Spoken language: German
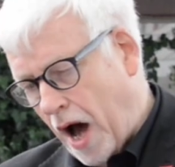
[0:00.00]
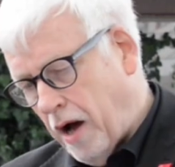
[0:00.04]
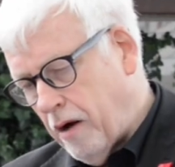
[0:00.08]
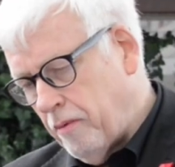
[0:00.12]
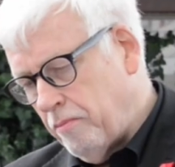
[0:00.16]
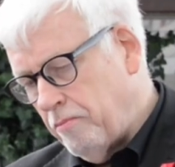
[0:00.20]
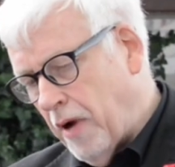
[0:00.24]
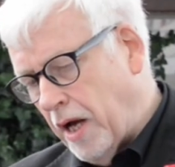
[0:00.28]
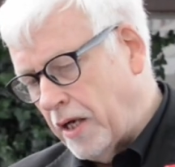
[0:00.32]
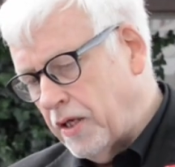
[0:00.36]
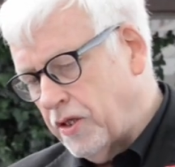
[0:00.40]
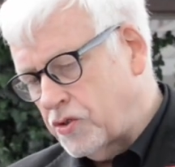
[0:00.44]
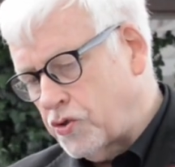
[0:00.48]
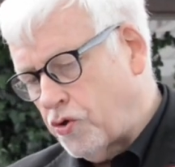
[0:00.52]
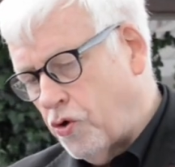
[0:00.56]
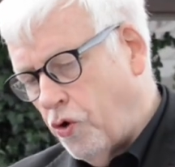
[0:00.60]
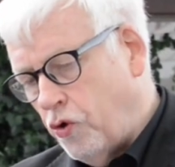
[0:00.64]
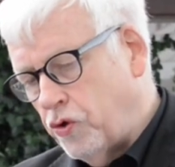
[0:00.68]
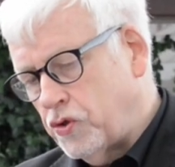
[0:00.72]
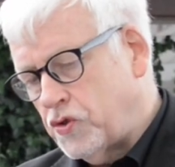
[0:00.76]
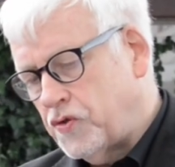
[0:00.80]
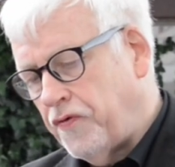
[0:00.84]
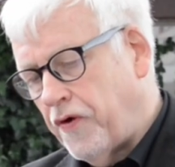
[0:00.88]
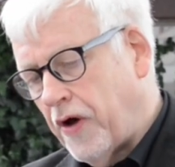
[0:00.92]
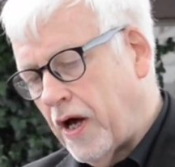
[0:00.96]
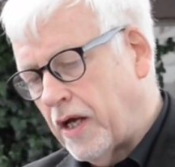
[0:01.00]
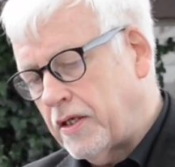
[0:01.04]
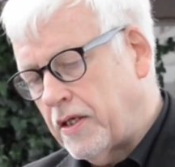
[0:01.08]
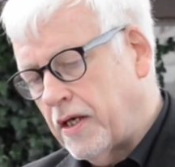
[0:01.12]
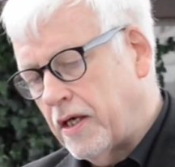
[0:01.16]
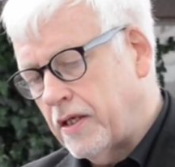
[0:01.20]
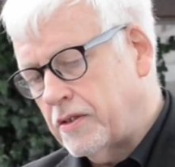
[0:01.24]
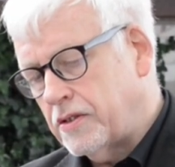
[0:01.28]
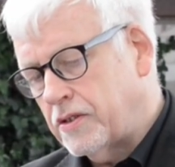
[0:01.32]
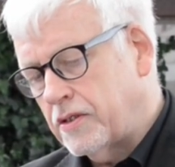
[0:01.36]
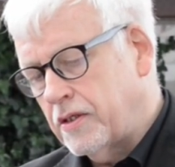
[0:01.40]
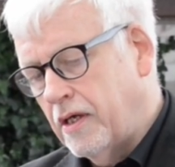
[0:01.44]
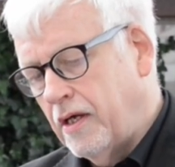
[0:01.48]
Arm meines
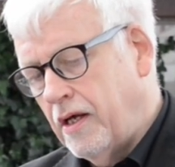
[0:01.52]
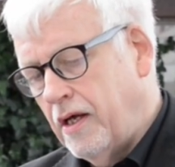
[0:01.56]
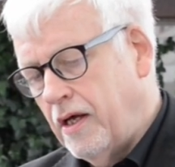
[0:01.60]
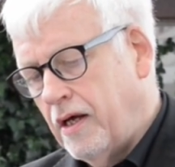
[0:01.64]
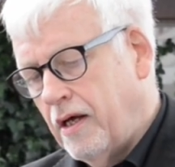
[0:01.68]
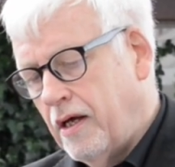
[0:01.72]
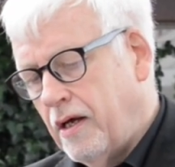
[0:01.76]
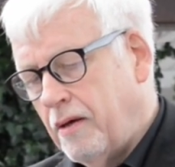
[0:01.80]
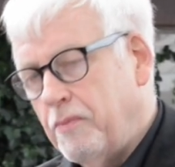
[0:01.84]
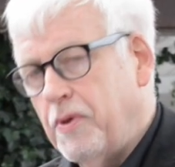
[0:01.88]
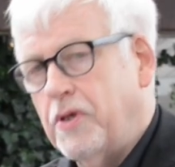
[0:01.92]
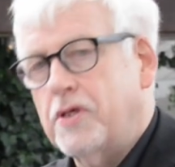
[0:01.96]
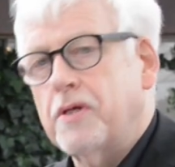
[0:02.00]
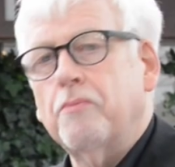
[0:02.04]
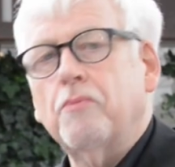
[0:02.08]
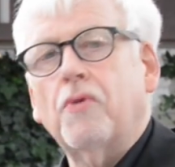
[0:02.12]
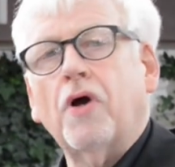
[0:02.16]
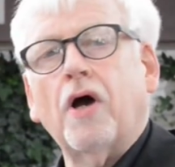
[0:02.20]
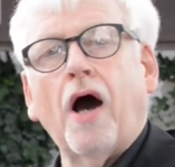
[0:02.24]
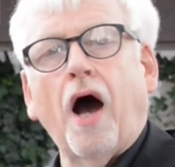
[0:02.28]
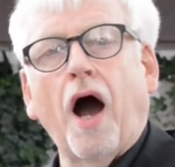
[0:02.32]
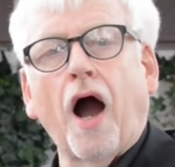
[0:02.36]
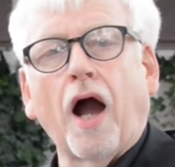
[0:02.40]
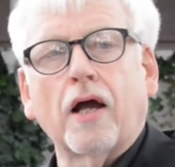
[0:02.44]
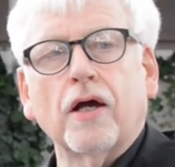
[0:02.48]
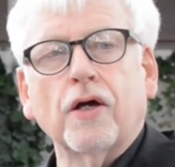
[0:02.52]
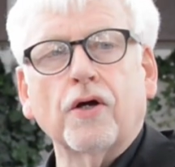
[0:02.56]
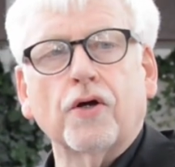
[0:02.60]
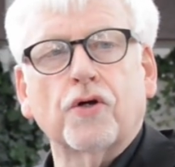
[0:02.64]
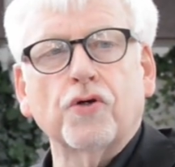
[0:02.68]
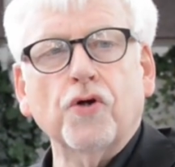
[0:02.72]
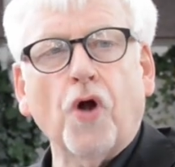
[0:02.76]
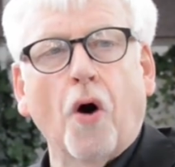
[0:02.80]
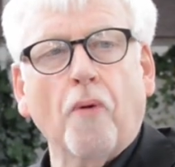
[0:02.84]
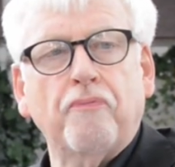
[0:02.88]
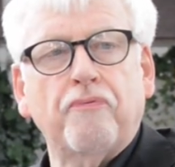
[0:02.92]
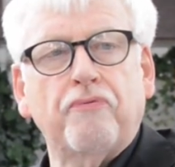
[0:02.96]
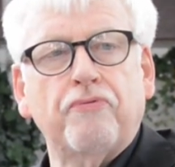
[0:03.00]
Großvaters mit dem
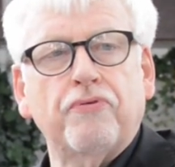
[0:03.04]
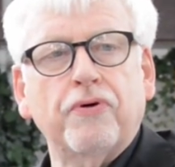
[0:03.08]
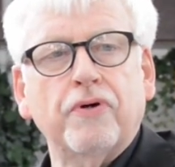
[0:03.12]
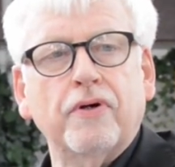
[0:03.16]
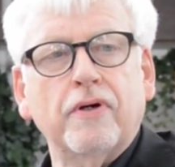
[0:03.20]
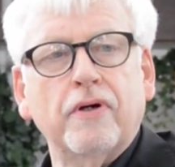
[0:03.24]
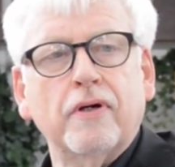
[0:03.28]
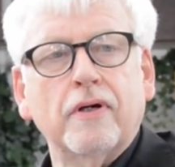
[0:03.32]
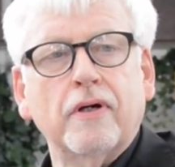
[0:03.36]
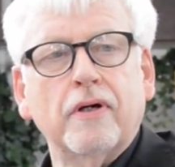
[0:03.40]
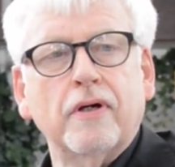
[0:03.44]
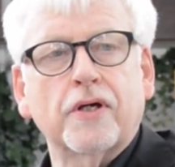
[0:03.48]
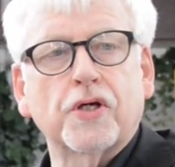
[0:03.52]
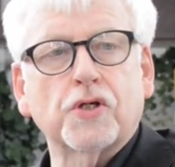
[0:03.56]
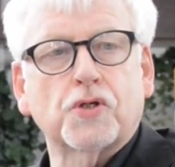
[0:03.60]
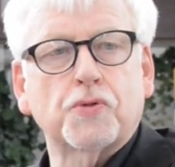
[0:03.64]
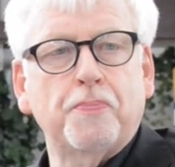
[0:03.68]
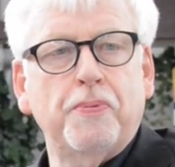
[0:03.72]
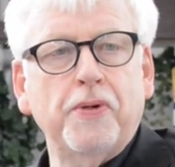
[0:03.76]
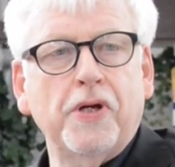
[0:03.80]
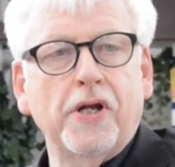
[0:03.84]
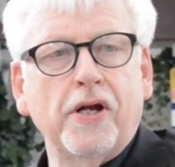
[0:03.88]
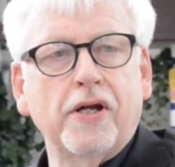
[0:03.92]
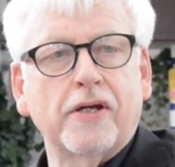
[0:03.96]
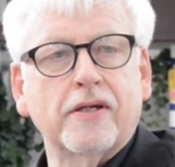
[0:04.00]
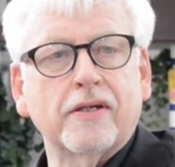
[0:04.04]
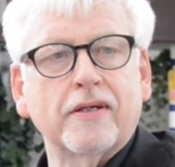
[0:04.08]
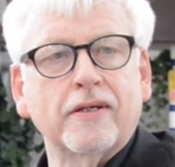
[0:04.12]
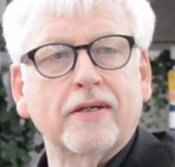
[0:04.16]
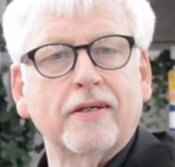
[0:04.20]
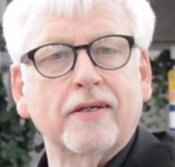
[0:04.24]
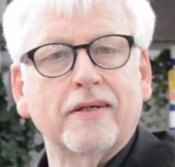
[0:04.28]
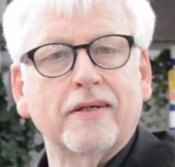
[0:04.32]
Krakenknopf gespielt.